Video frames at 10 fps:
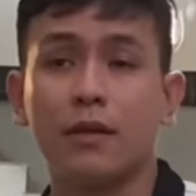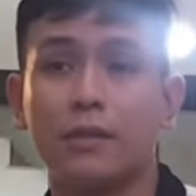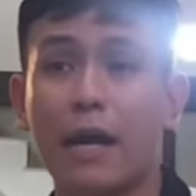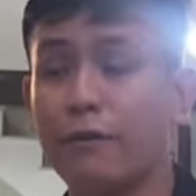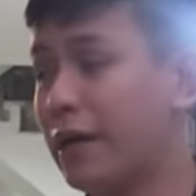
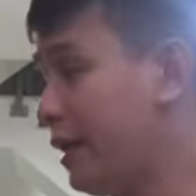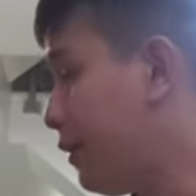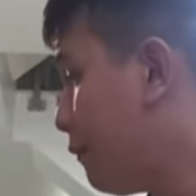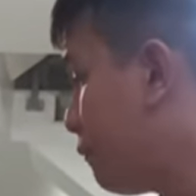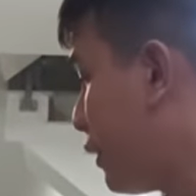sau
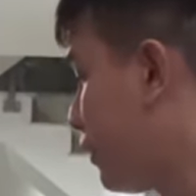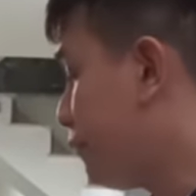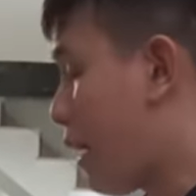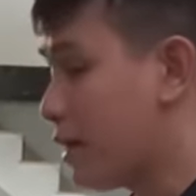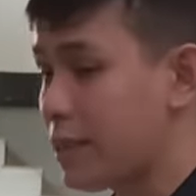khi
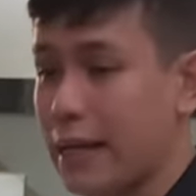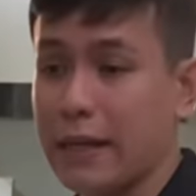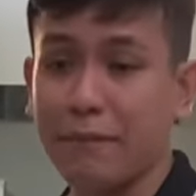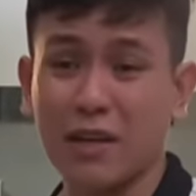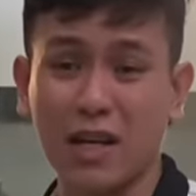mình bán xe
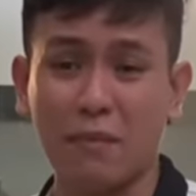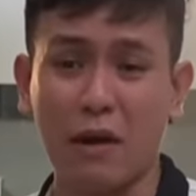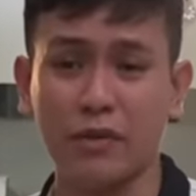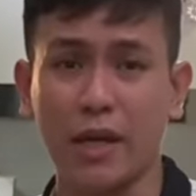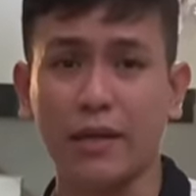thì mình có
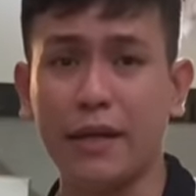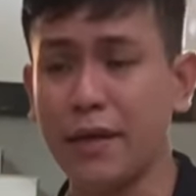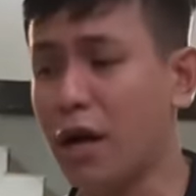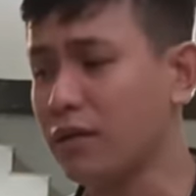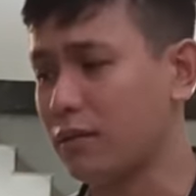bảo trì thay
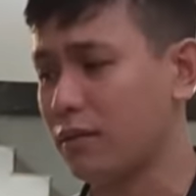nhớt